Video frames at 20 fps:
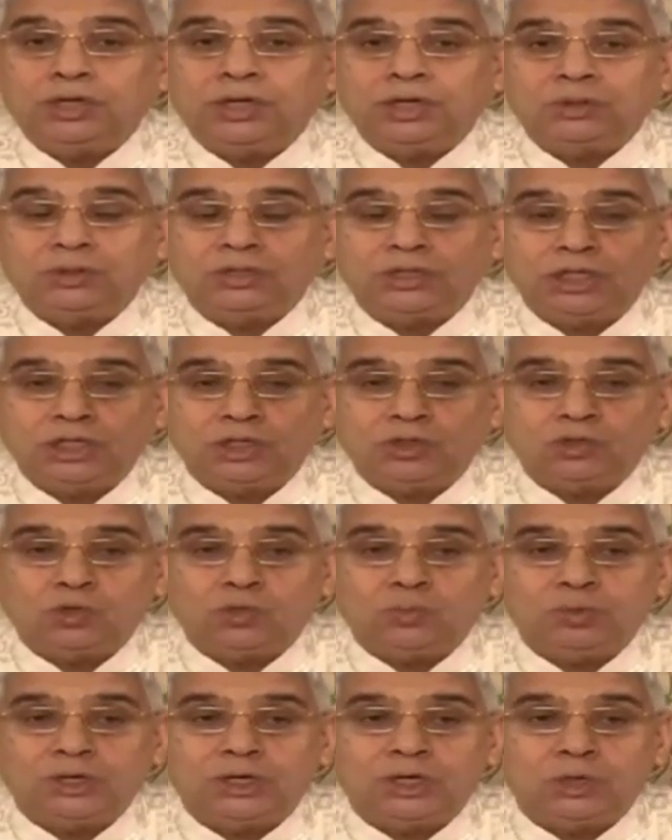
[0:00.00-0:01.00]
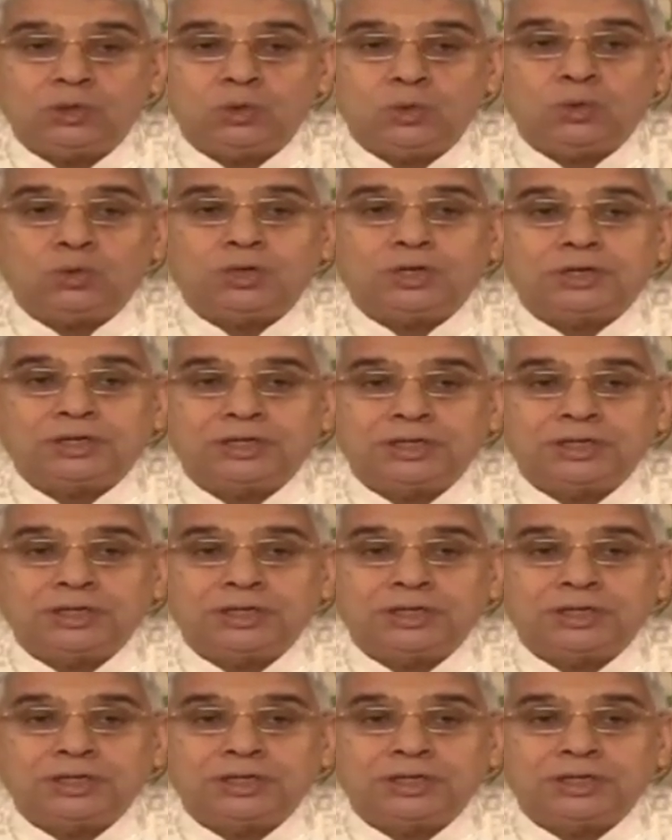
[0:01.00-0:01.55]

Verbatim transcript: यानी तेजो में लोक